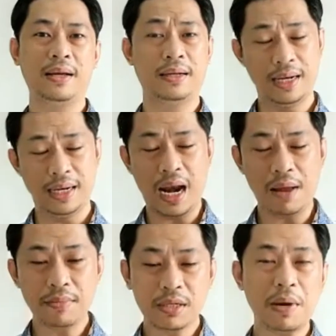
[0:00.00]
dan di
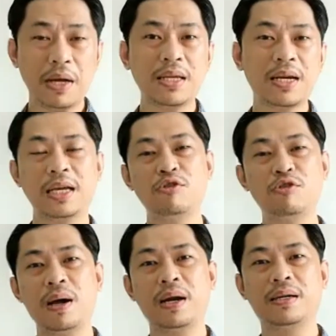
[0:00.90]
dalam sepanjang
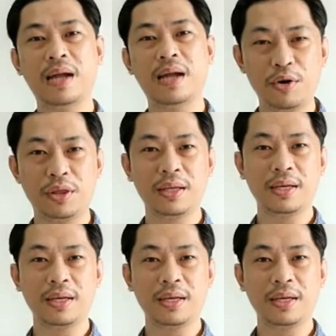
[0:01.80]
kehidupan Daud,